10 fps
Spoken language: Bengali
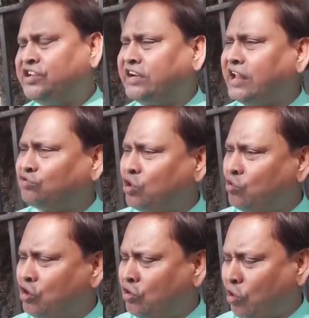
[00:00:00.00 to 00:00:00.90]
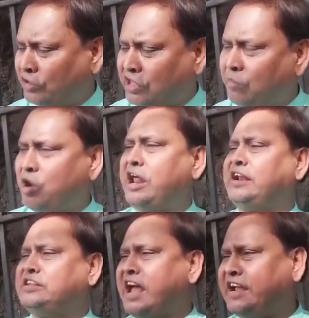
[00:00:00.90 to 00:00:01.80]
সেটার তো কোনো কথা
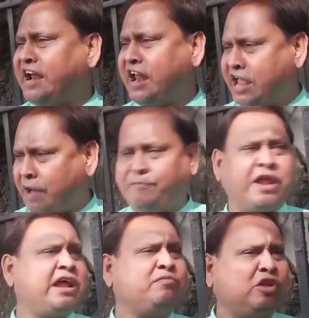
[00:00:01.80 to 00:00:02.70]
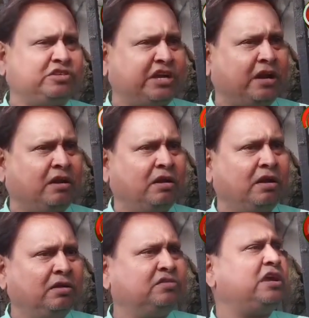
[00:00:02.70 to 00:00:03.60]
বলারই জায়গা নাই আপনারাই বলছেন
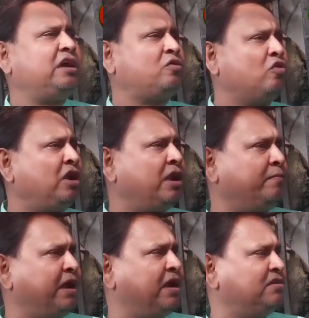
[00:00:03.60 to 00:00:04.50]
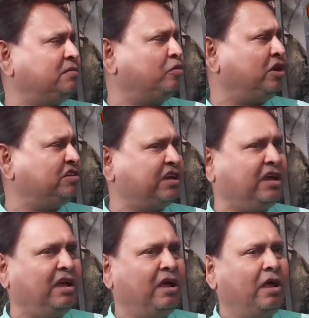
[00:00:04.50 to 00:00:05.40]
যে কল্যাণ ব্যানার্জি বলেছে
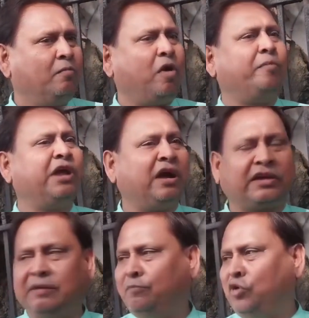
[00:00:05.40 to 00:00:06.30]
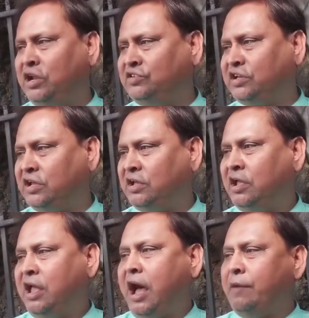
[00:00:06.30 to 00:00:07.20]
ববি হাকিম বলেছে
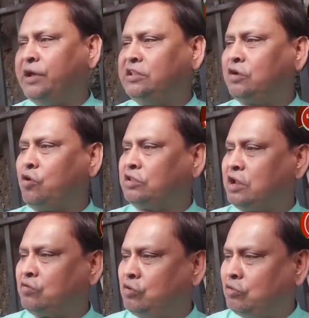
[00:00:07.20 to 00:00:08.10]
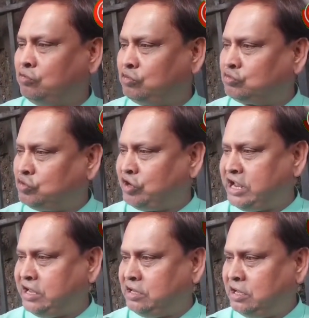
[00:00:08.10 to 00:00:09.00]
আমাদের কথার কোনো গুরুত্ব
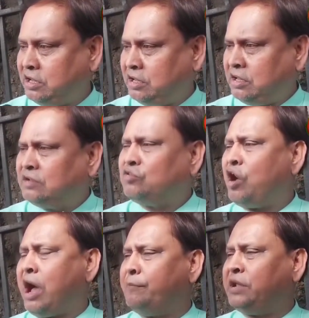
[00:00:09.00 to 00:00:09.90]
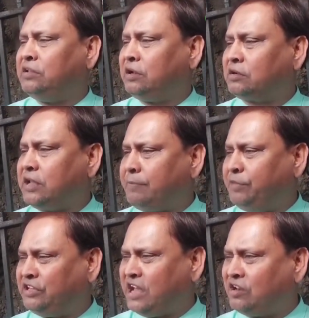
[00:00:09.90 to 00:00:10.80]
নেই তো আমাদেরকে
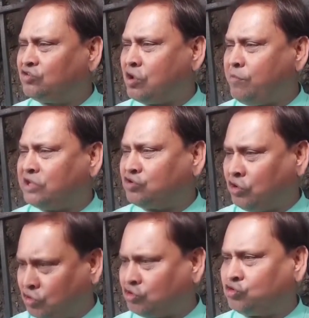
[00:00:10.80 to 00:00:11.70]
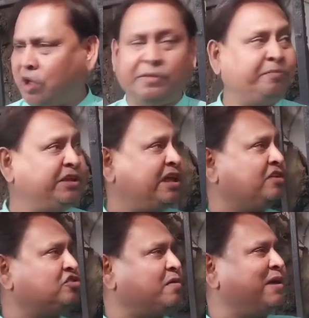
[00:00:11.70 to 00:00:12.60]
বিধানসভার সদস্য আমি
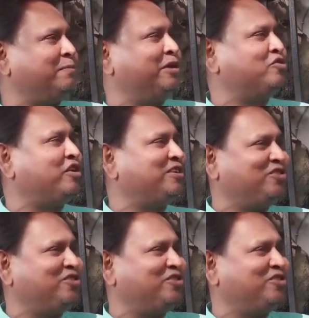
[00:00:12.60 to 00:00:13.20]
বিধানসভার ভিতরে